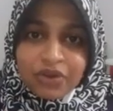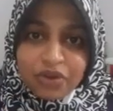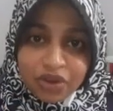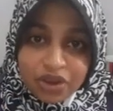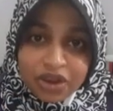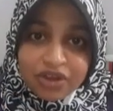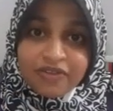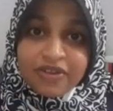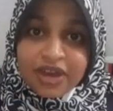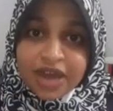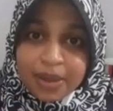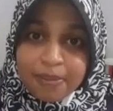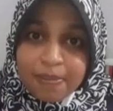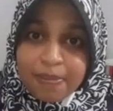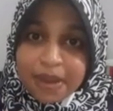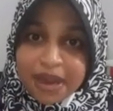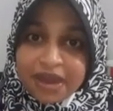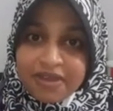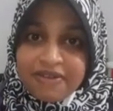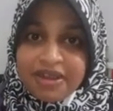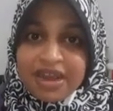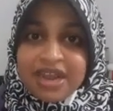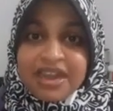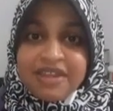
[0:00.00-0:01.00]
கொண்டு
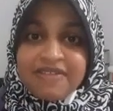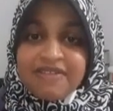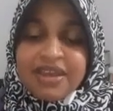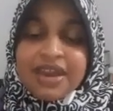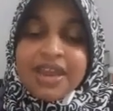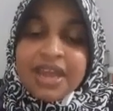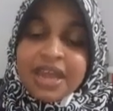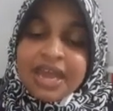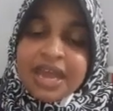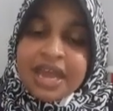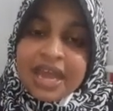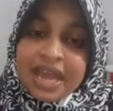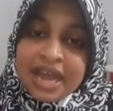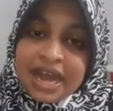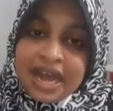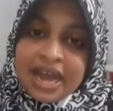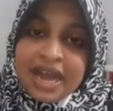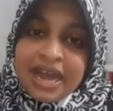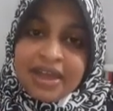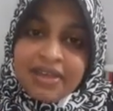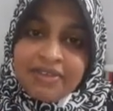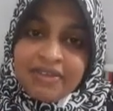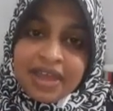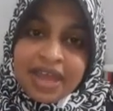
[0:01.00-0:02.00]
வரப்பட வேண்டியவர்
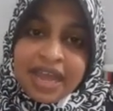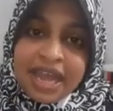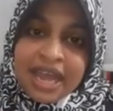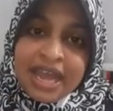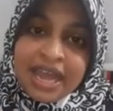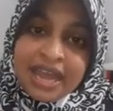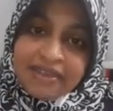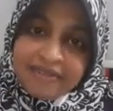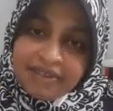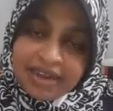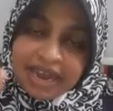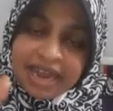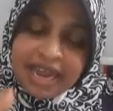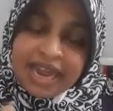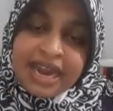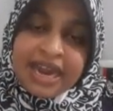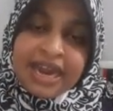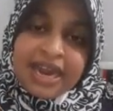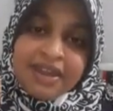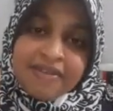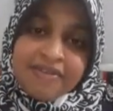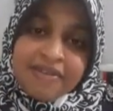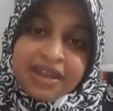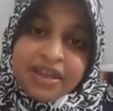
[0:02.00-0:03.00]
ஆகவே இவர்
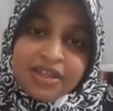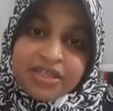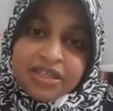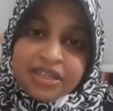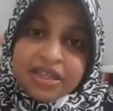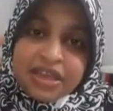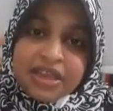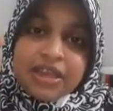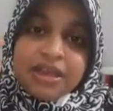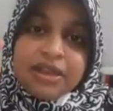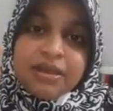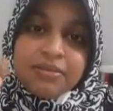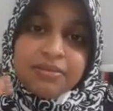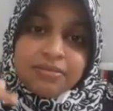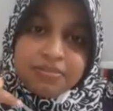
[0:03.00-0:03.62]
ஏற்கனவே அந்த